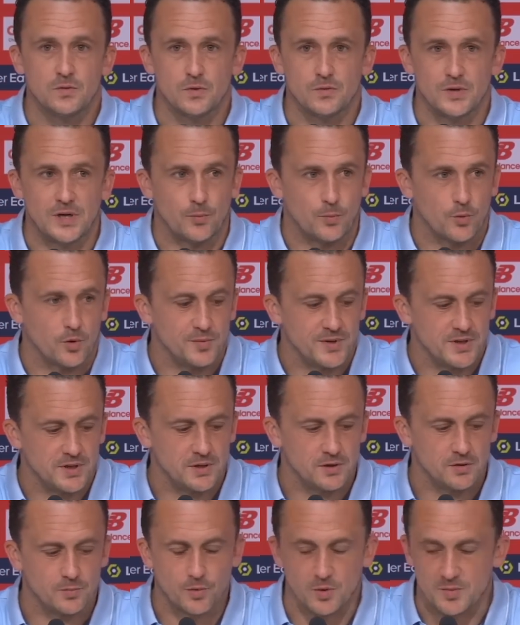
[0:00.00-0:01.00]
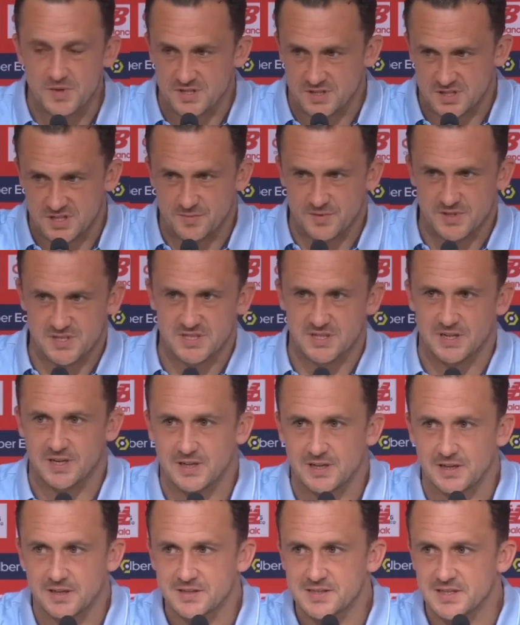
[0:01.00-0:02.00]
Oui, le premier, premier sentiment, c'est
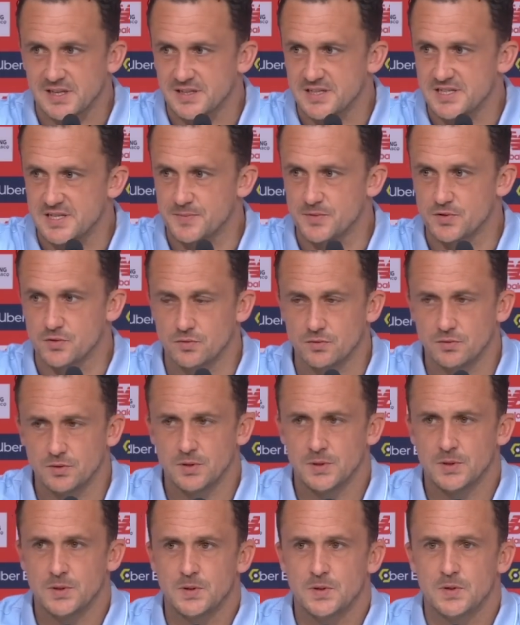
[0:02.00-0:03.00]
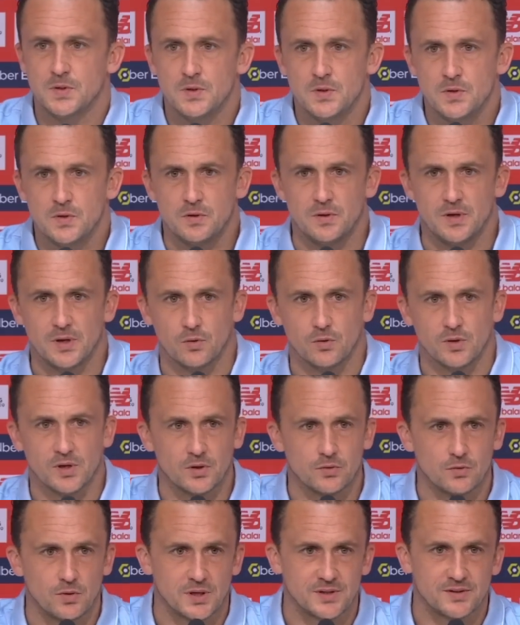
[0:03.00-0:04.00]
la, la déception. Les regrets,
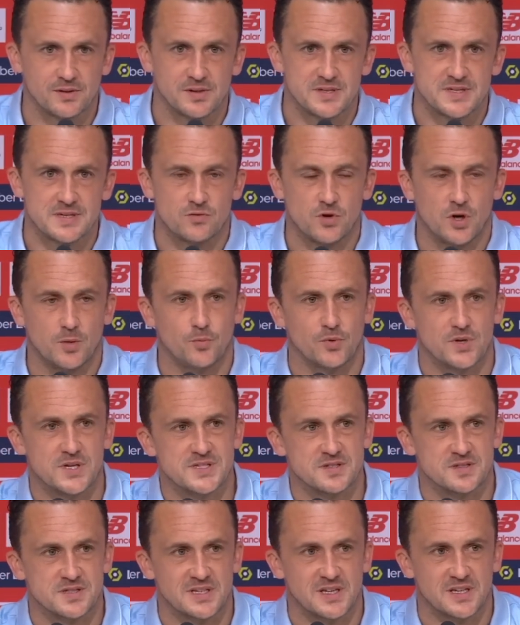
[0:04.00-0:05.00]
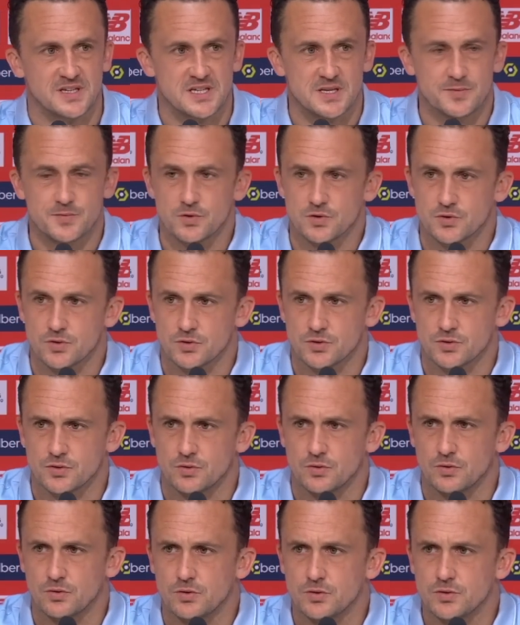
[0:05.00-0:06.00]
on aura le temps de les avoir. Pour l'instant, c'est la déception sur
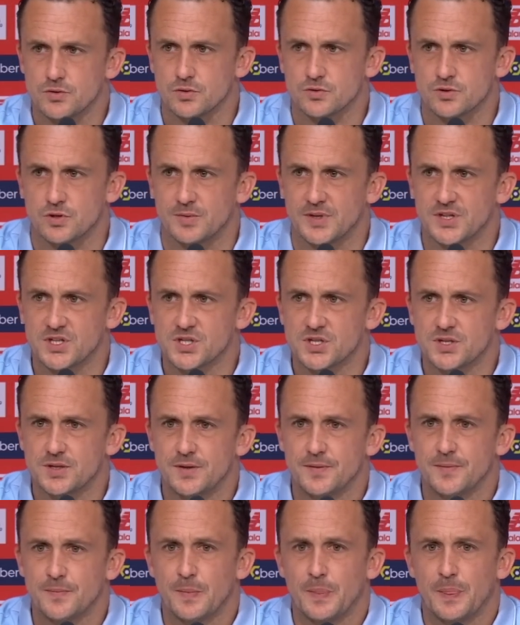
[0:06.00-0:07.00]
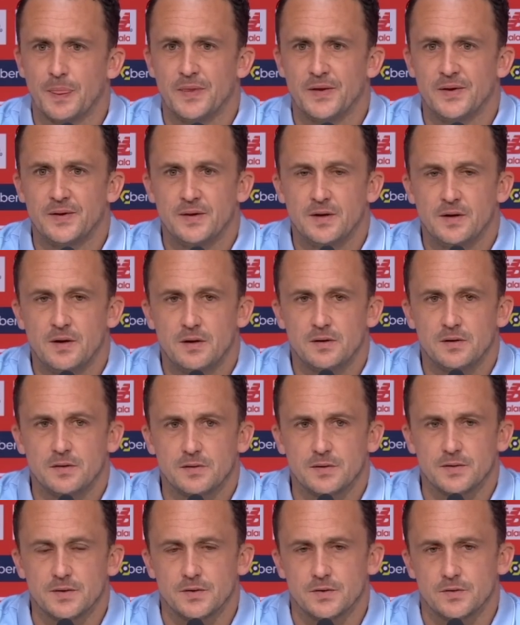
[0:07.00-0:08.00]
ce, sur ce match.
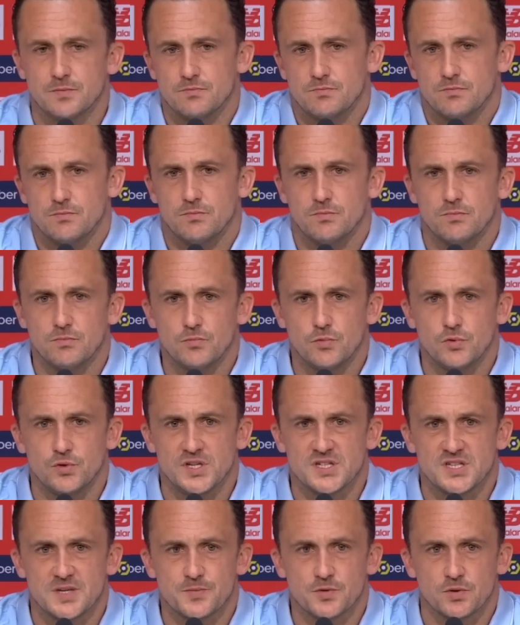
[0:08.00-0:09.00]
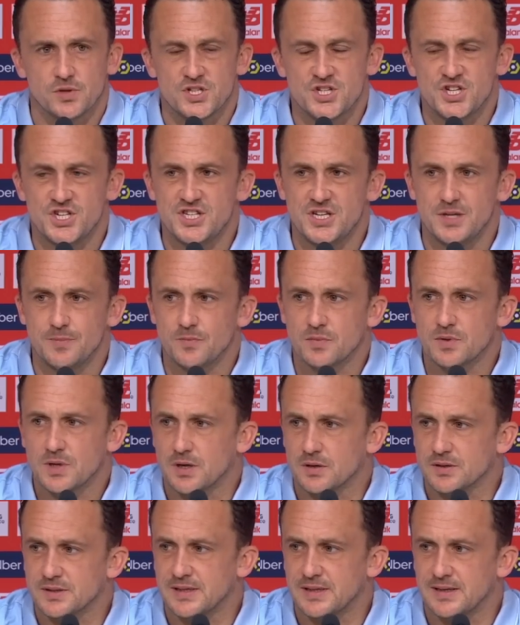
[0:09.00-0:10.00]
Euh, une déception légitime
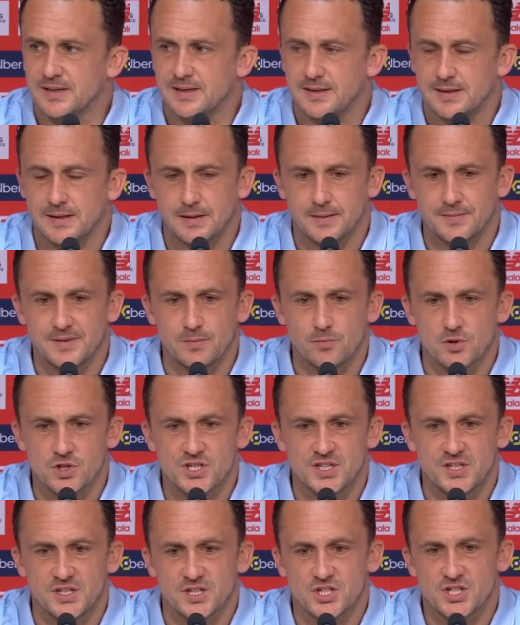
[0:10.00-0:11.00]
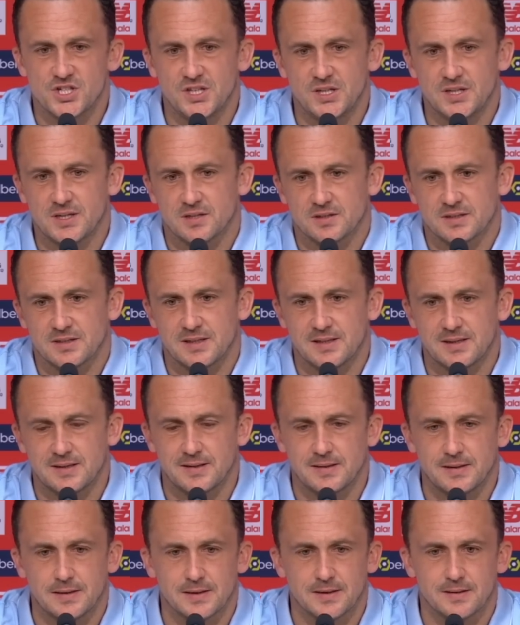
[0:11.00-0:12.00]
quant à la débauche d'énergie, quant à la
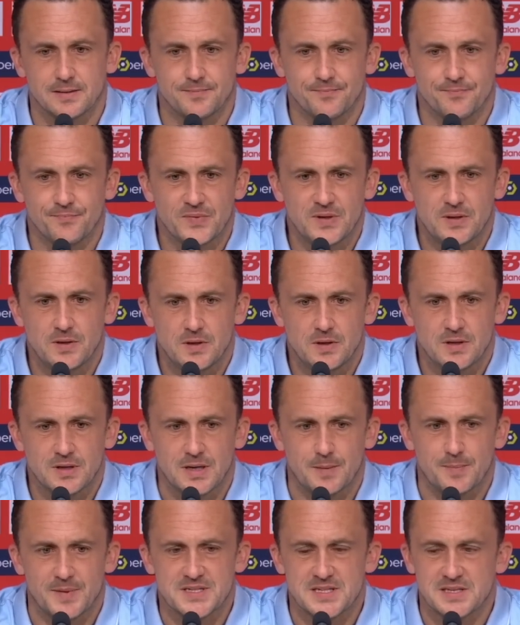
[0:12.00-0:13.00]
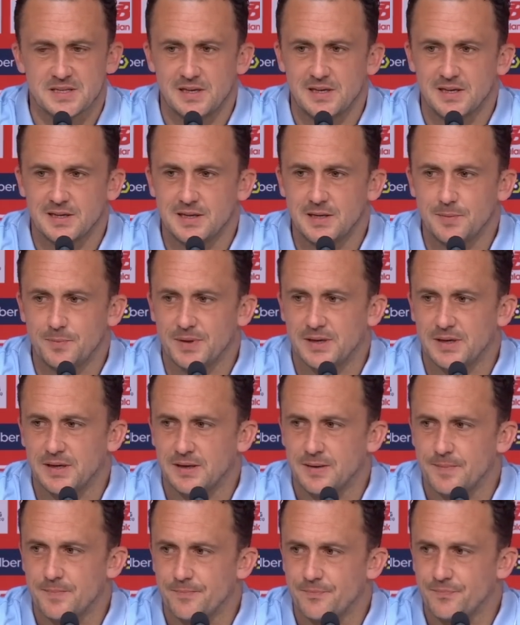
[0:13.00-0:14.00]
euh, capacité de l'équipe
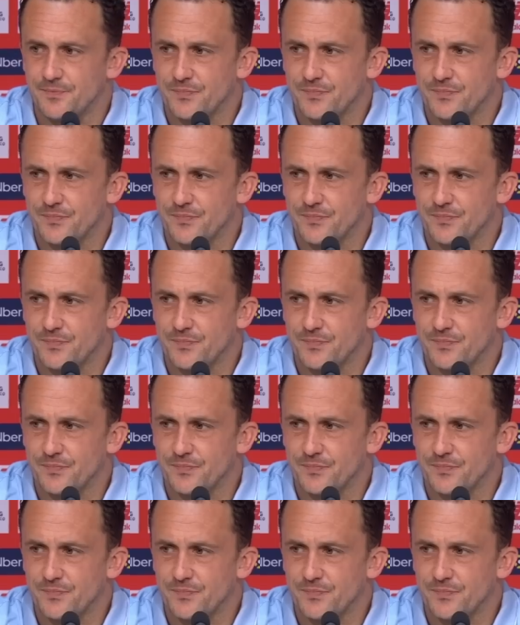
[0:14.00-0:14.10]
à,